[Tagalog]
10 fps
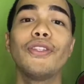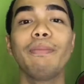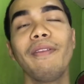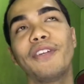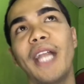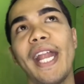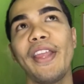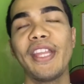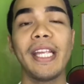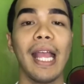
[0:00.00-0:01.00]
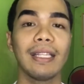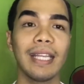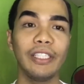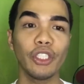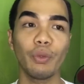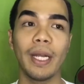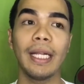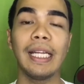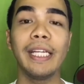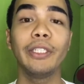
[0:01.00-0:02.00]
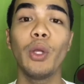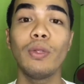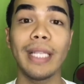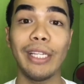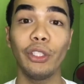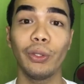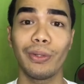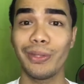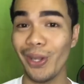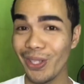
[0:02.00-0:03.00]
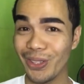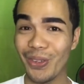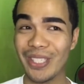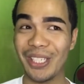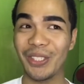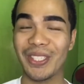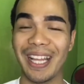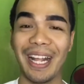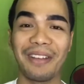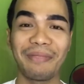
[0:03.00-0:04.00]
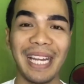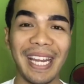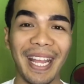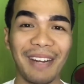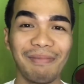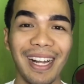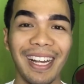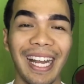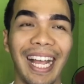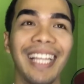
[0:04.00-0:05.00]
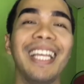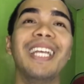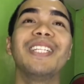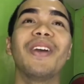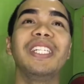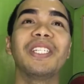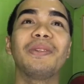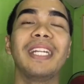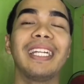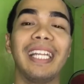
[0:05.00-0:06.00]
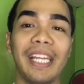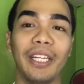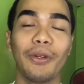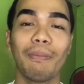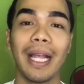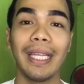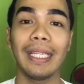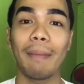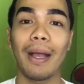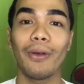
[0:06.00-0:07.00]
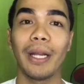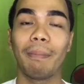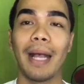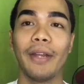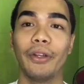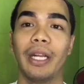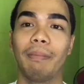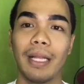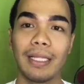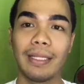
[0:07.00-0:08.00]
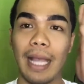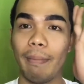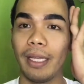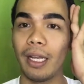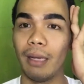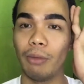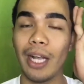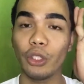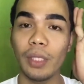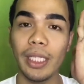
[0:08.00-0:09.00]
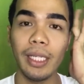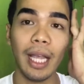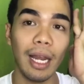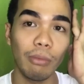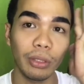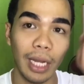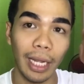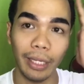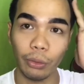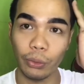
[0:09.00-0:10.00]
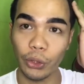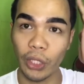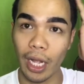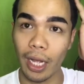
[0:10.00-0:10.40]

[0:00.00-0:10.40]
before anything else, I just wanna clear those issues. Charot those issues talaga, feeling erang bakla. So I just wanna clear kung bakit nga ba ako nagpaano, nagpa semi kalbo Actually, kalbo talaga to siya.